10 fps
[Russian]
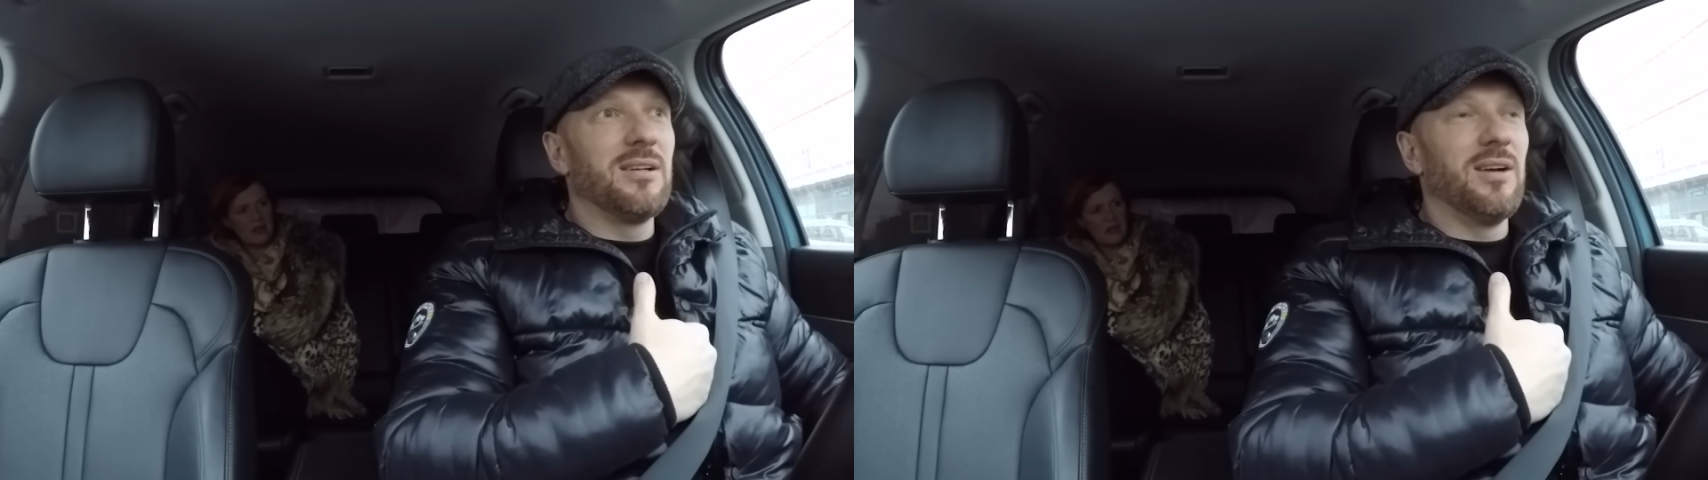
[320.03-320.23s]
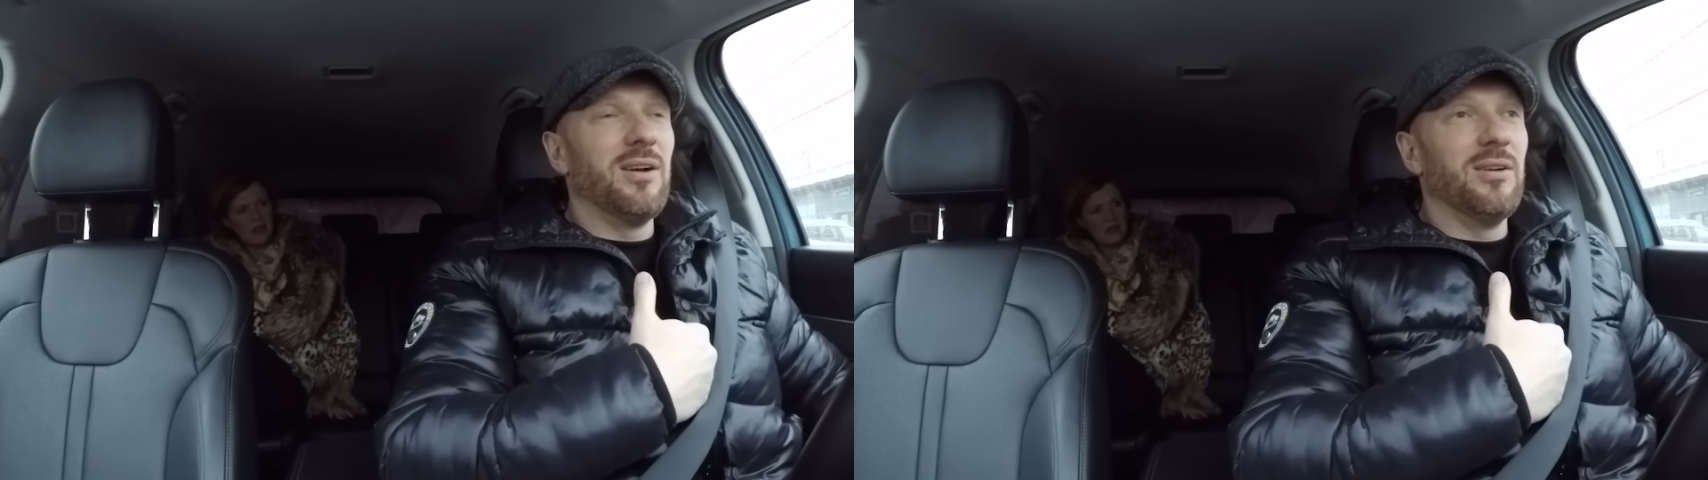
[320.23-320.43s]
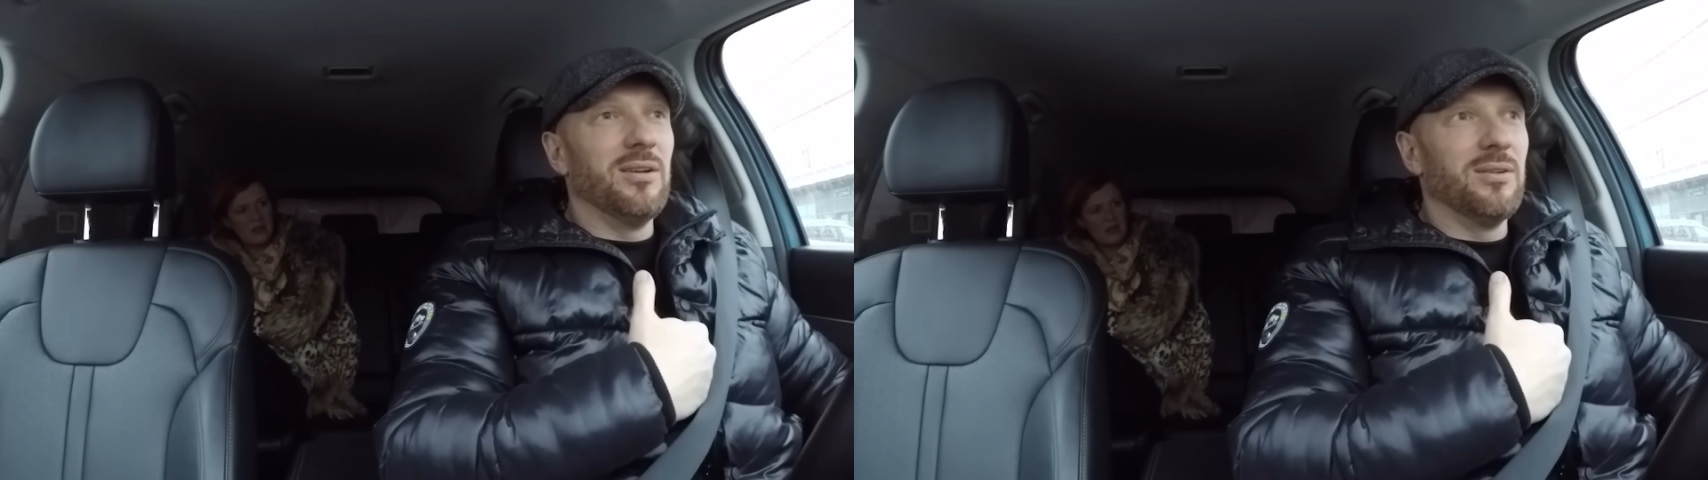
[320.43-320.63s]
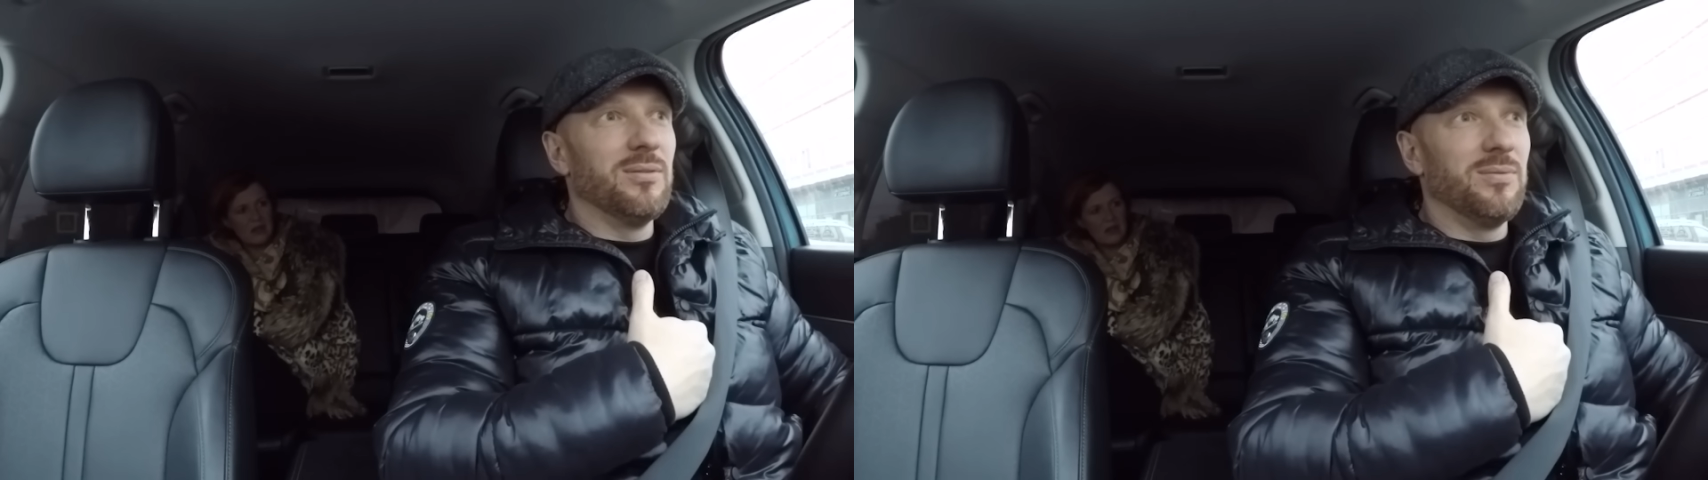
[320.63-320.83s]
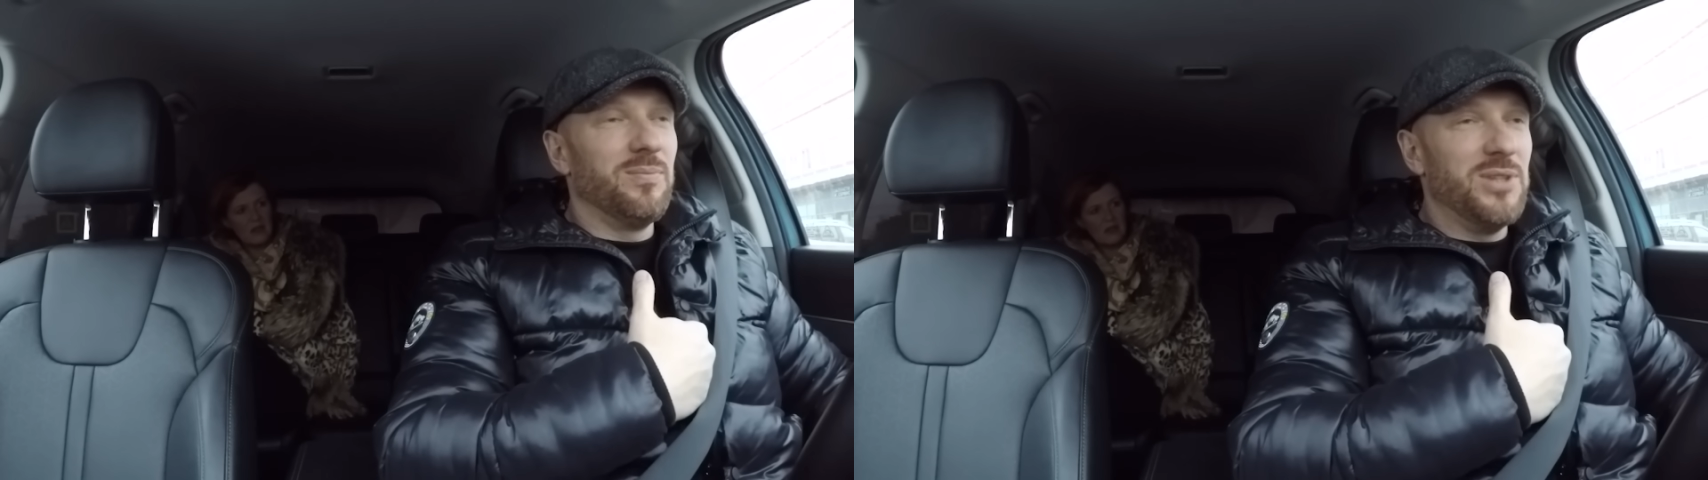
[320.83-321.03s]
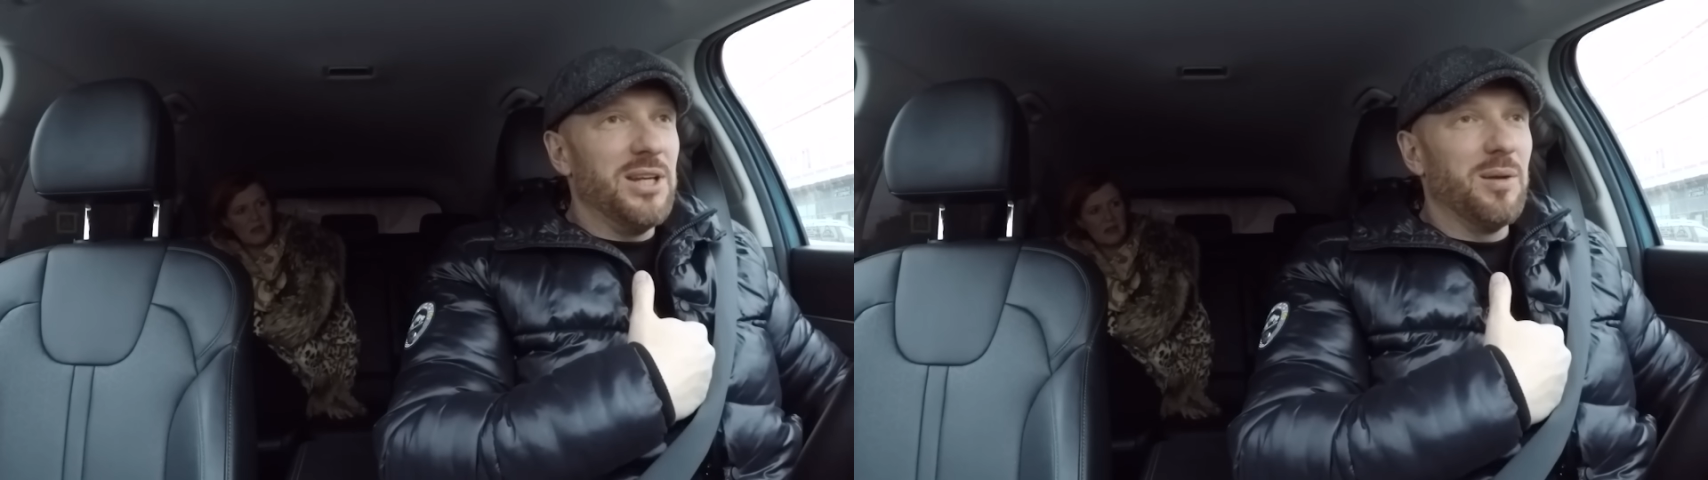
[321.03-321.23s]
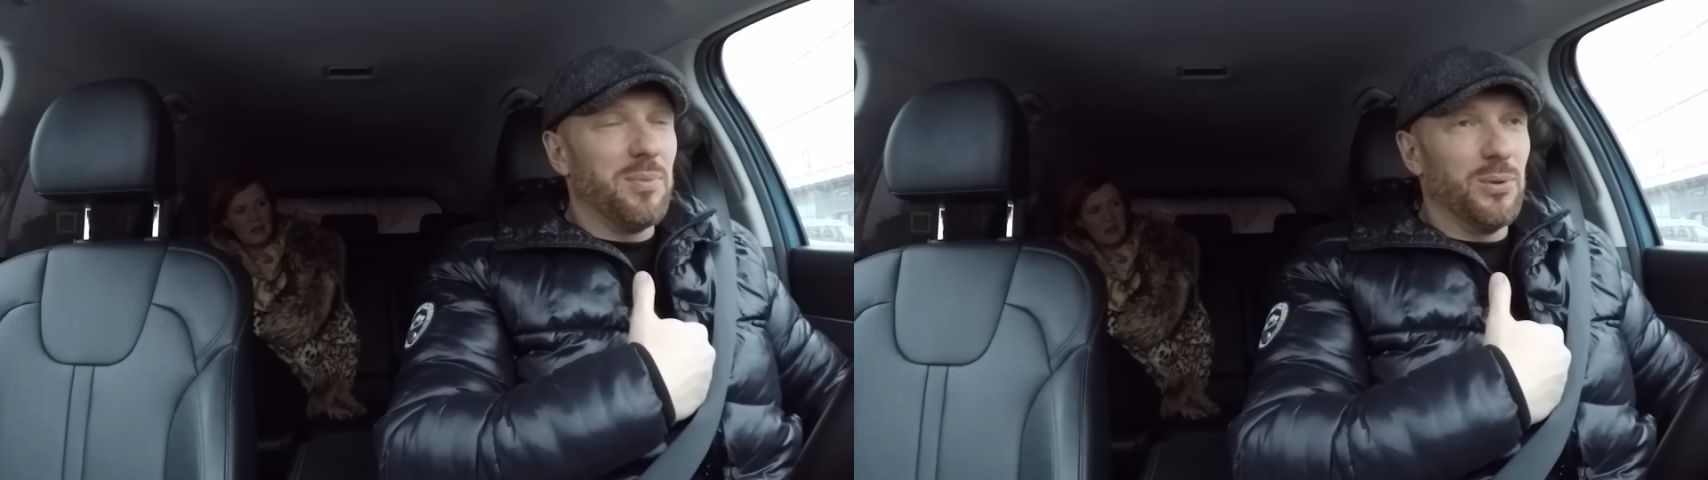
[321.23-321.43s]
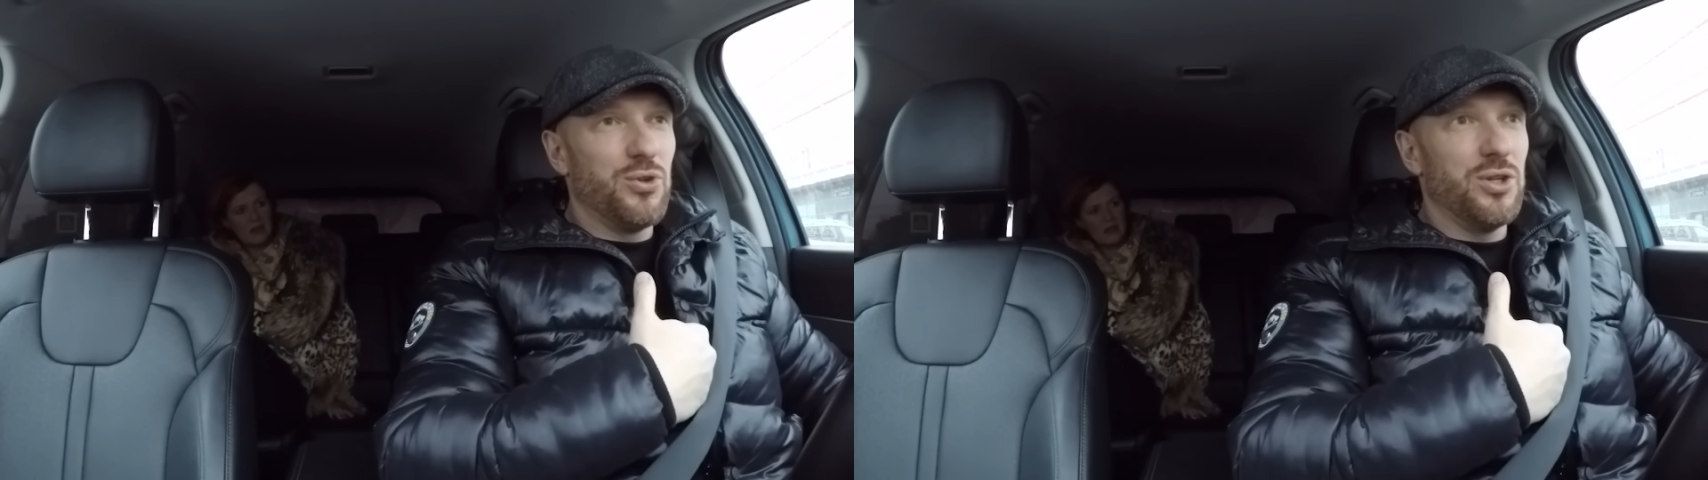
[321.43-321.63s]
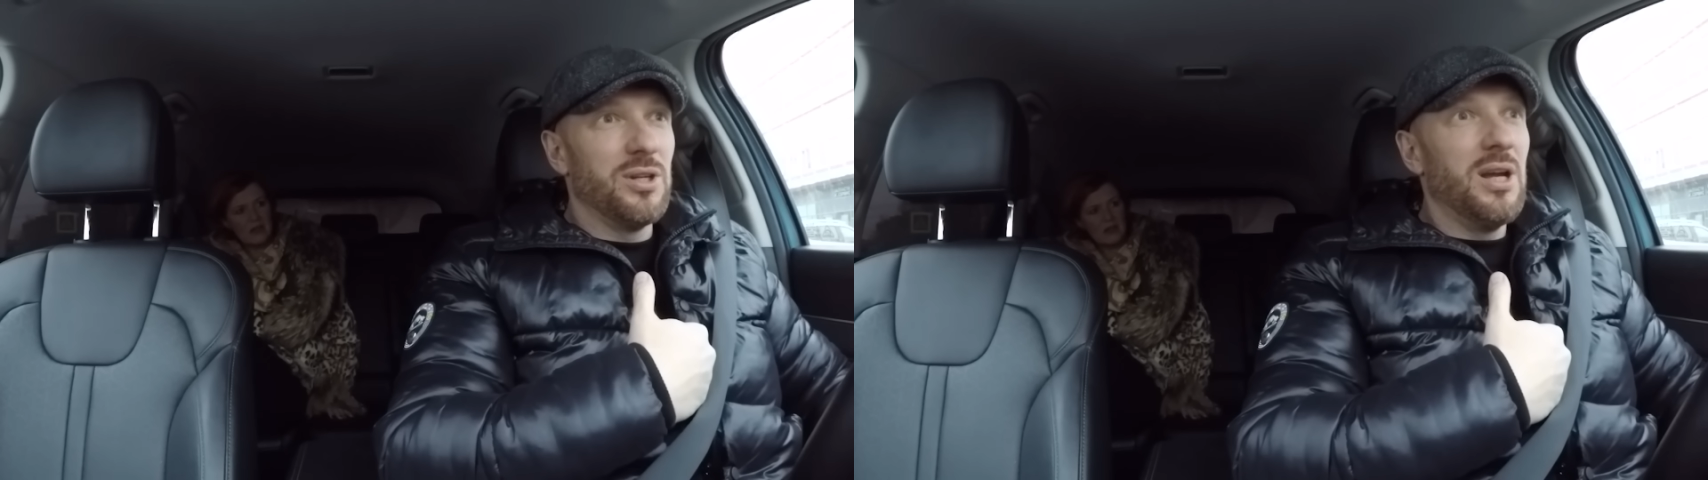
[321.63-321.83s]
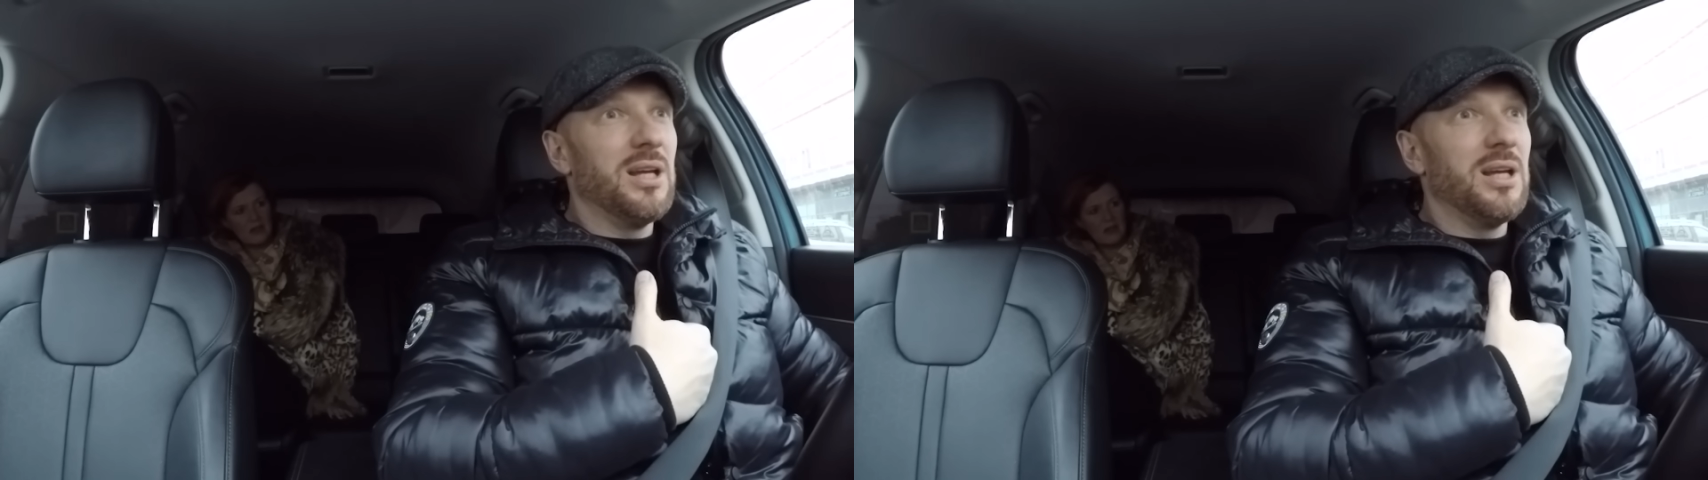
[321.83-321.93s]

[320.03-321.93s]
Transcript: э, деньги получить.